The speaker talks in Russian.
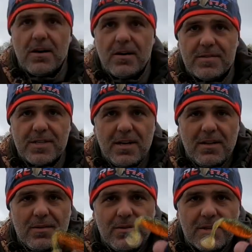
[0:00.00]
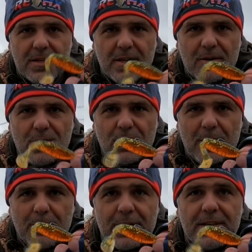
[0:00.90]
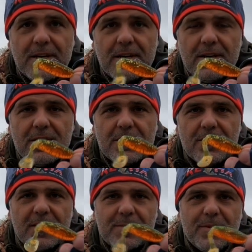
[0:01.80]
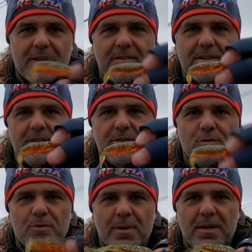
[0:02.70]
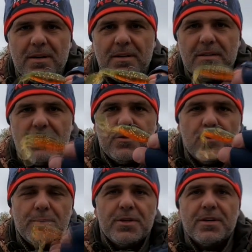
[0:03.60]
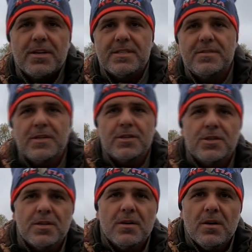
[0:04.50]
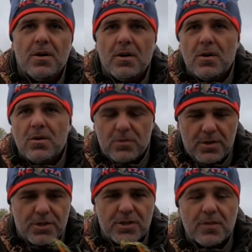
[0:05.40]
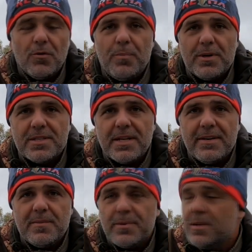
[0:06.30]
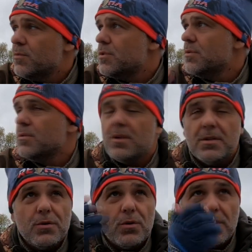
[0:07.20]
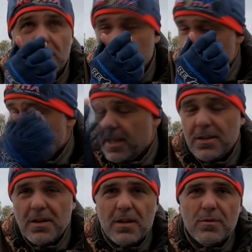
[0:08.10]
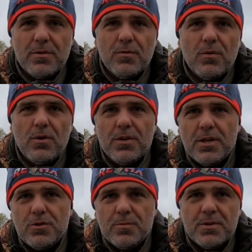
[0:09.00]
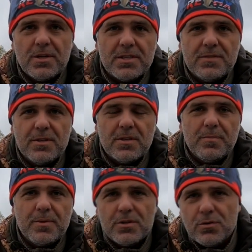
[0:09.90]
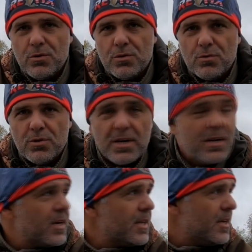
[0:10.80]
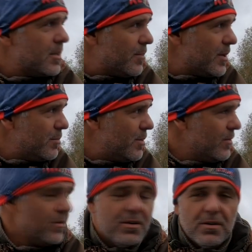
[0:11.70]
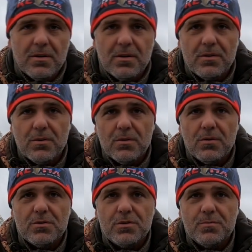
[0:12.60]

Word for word: А взял он вот на такое копыто половиной дюйма темненькой расцветочки. Решил его поставить, потому что вот Андрюха кидал, у него на темной расцветке происходят удары какие-то, подбивы, э, но